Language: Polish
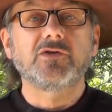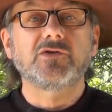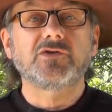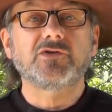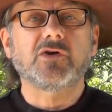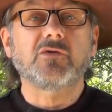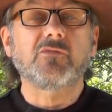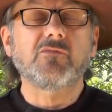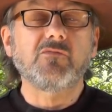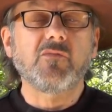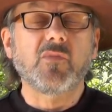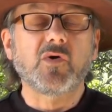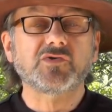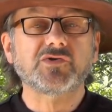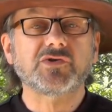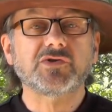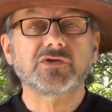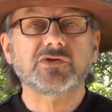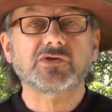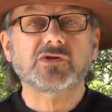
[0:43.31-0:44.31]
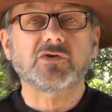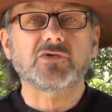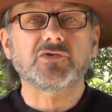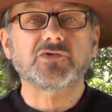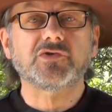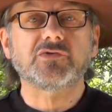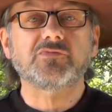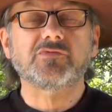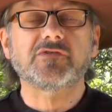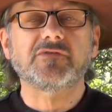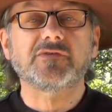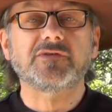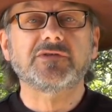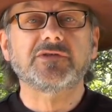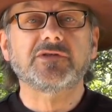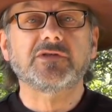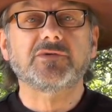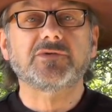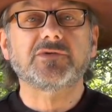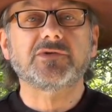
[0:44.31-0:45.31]
co może się skończyć
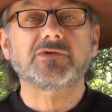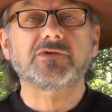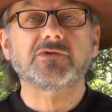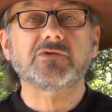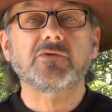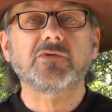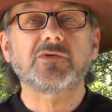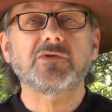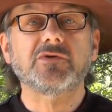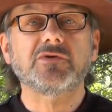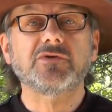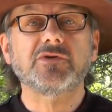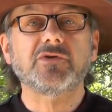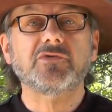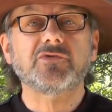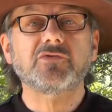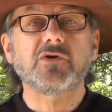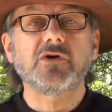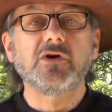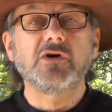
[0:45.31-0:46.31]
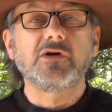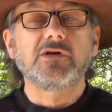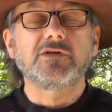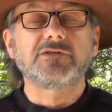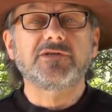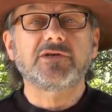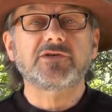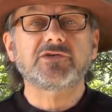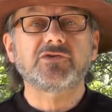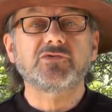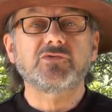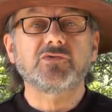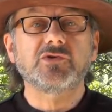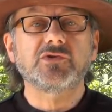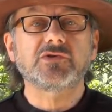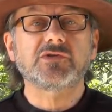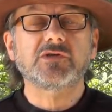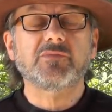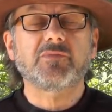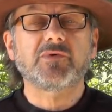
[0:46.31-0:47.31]
prewencyjną cenzurą internetu, zaś
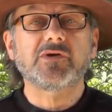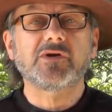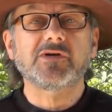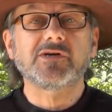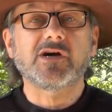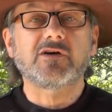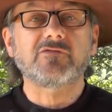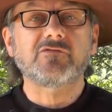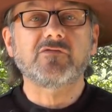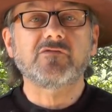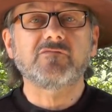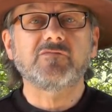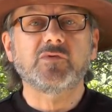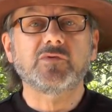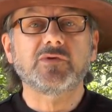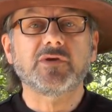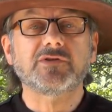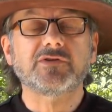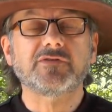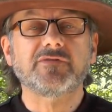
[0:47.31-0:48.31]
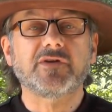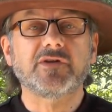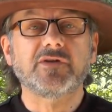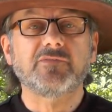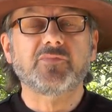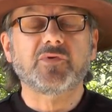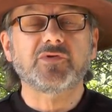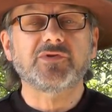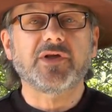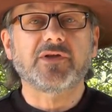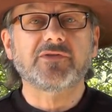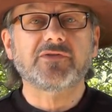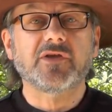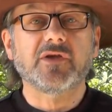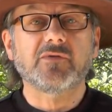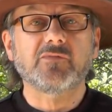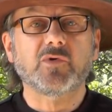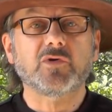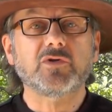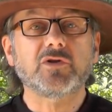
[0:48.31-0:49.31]
drugi z tych paragrafów był nazywany
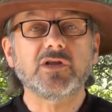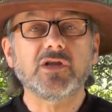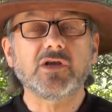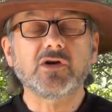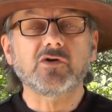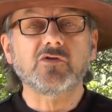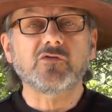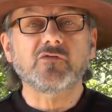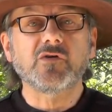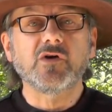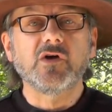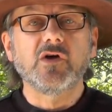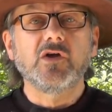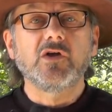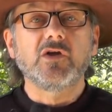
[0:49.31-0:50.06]
podatkiem od linków